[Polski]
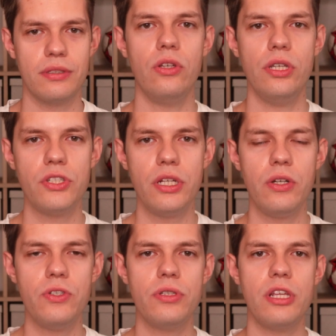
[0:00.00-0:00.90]
No i jeżeli
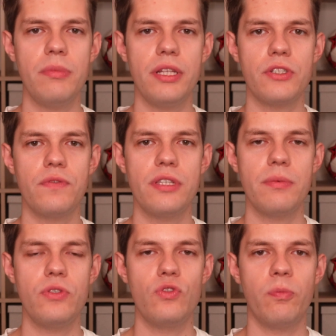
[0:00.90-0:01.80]
chodzi o terminarz
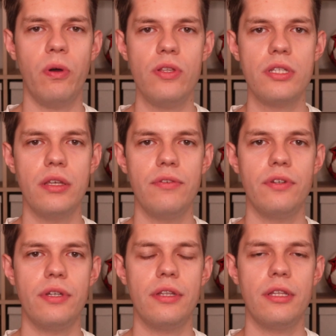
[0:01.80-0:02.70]
wicemistrzów Polski w
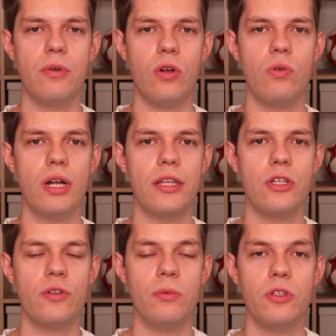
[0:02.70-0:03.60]
y, tym roku
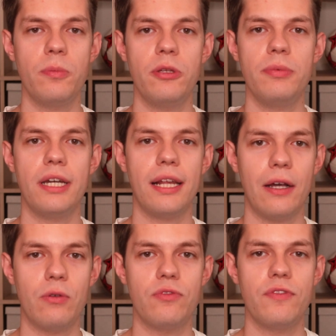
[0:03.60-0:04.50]
kalendarzowym, no to podobnie jak
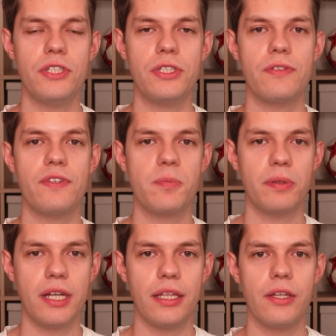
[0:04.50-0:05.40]
Raków, 22
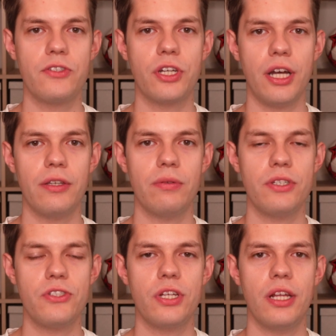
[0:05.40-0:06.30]
spotkania czekają
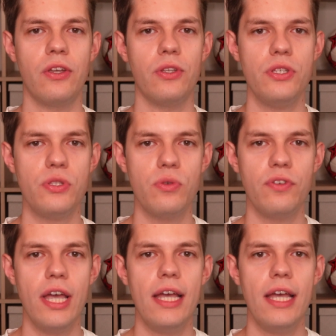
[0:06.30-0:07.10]
jeszcze legionistów.